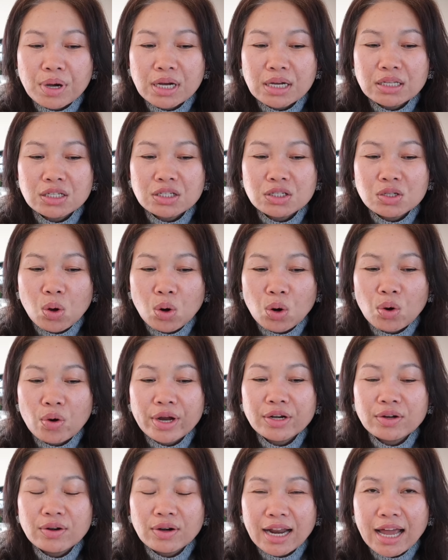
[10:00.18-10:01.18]
0 0
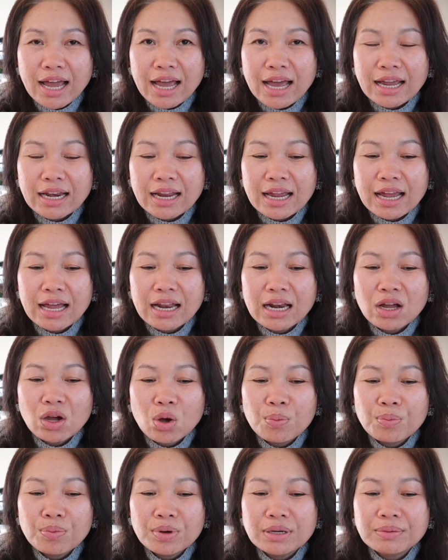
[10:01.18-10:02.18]
0 ดอลลาร์นะคะ แล้ว
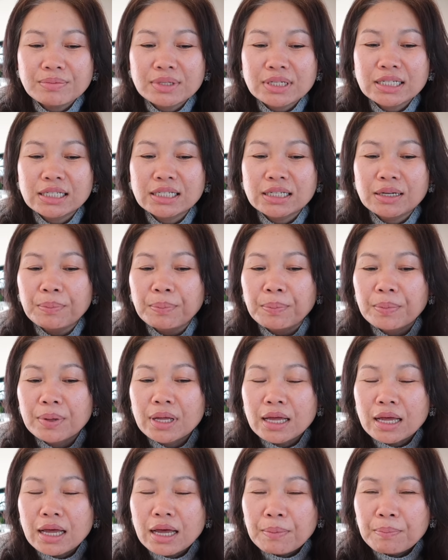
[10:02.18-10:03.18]
ก็เพิ่มขึ้น
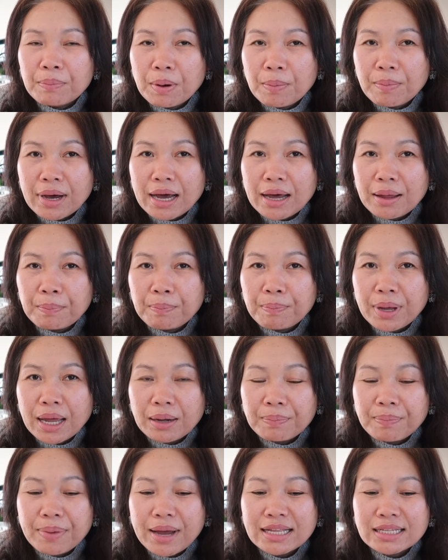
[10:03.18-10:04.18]
ประมาณ
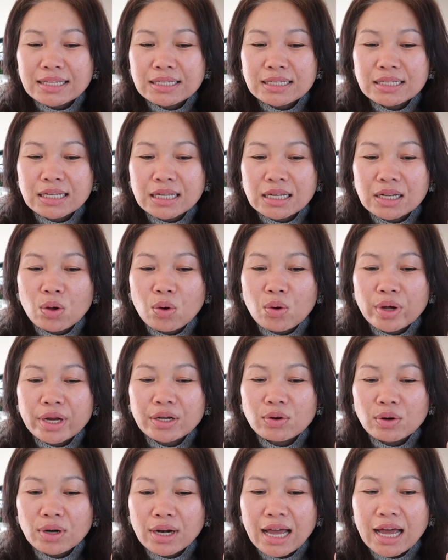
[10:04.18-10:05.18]

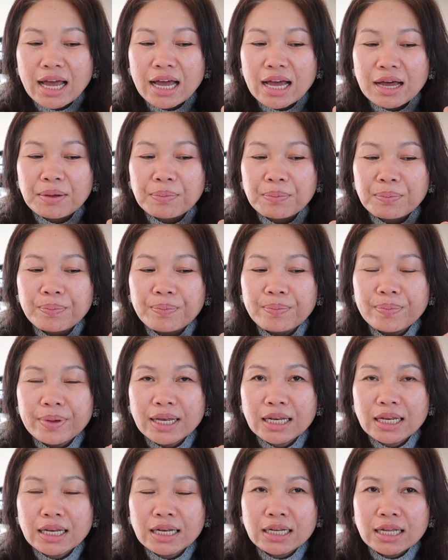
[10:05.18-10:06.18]
8,400 ดอลลาร์ เป็
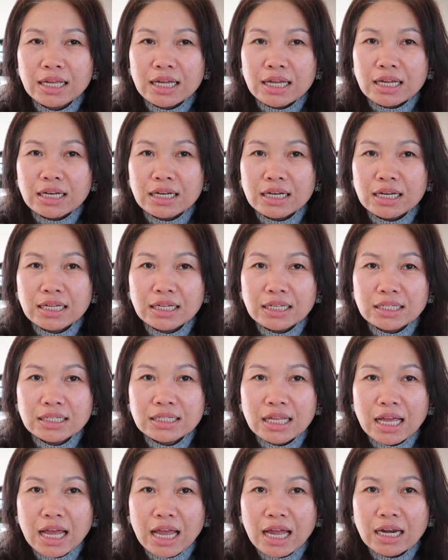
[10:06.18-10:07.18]
น
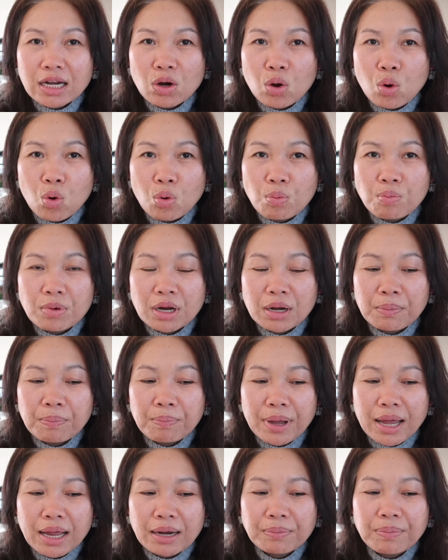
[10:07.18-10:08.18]

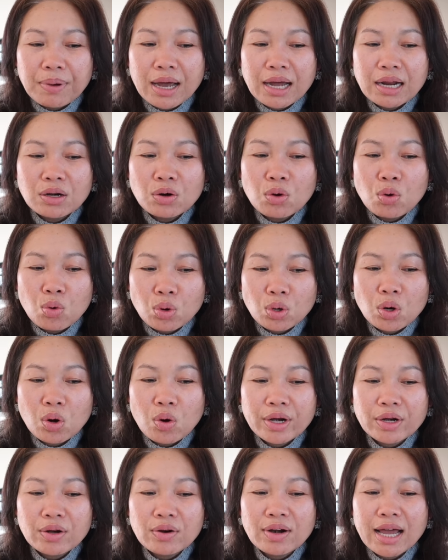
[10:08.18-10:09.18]

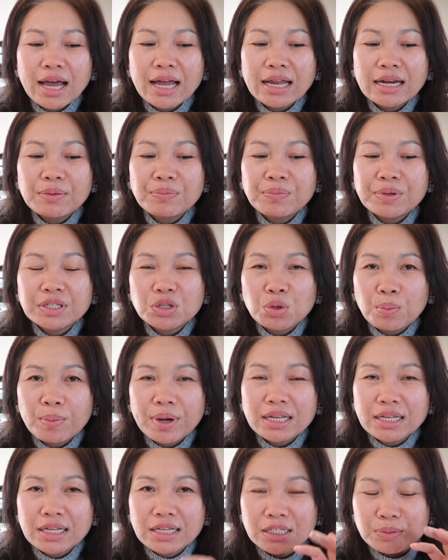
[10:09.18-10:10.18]
168,600 ดอลลาร์ในปี
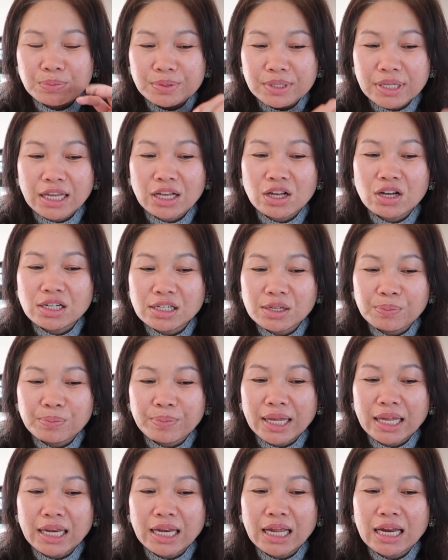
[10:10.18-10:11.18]
2024 ก็คือ
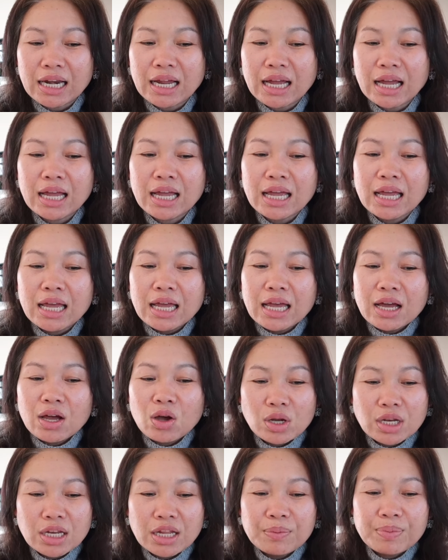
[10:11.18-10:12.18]
ปีนี้นะ
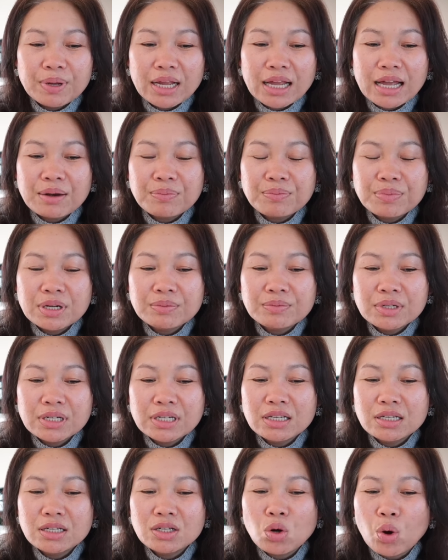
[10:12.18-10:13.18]
ก็นี่เป็นการเพิ่มขึ้
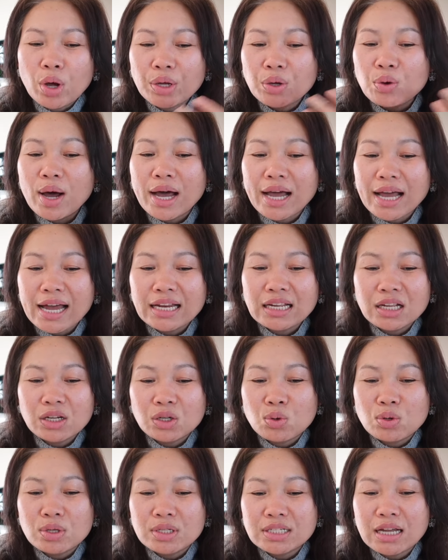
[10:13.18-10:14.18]
นน้อยกว่าการกระ
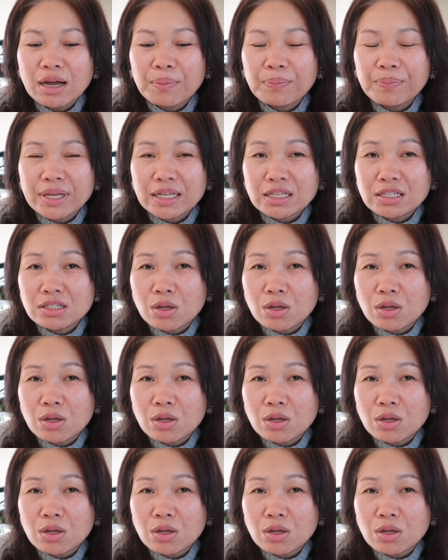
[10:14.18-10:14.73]
โดดจากปี